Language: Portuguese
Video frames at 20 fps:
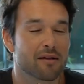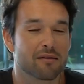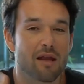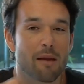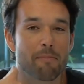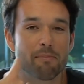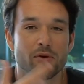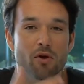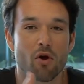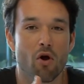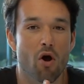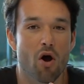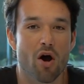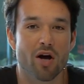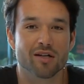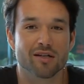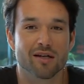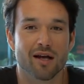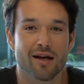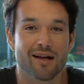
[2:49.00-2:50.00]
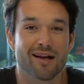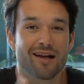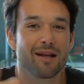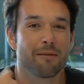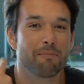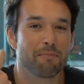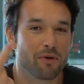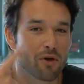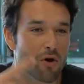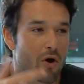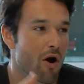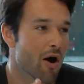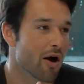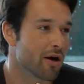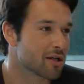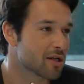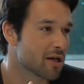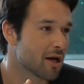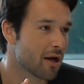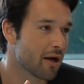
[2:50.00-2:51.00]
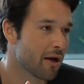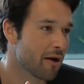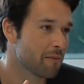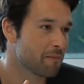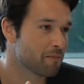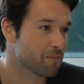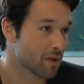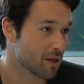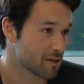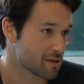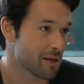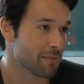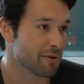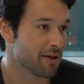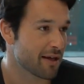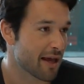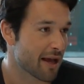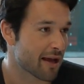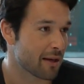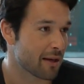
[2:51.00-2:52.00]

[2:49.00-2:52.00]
tapioca, crepioca. Sabe o que é